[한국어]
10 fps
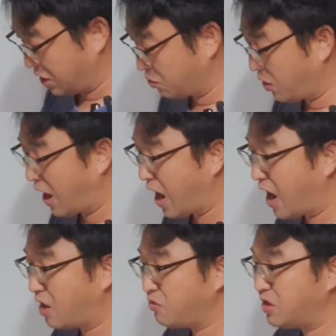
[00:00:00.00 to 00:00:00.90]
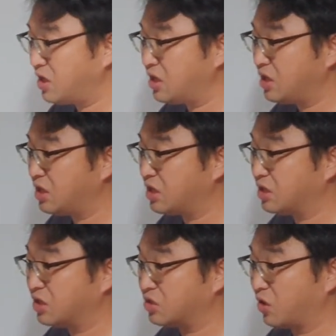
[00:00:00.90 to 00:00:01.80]
최고 하위
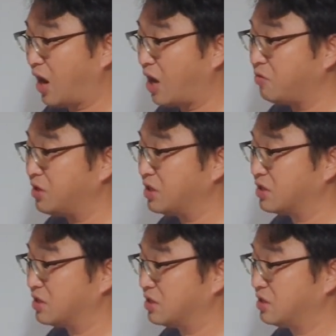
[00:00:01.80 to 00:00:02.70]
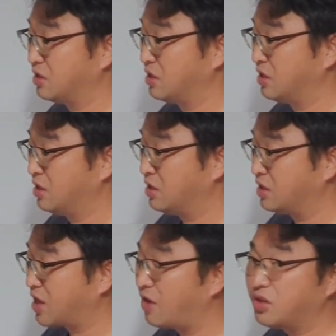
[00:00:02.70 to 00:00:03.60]
기능이죠. 하위 기능.
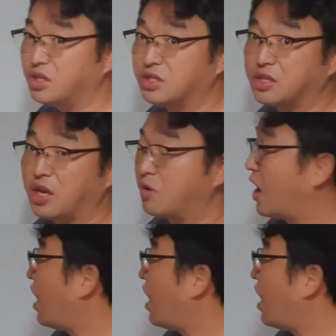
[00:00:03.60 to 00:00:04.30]
이 상위 기능이 아니고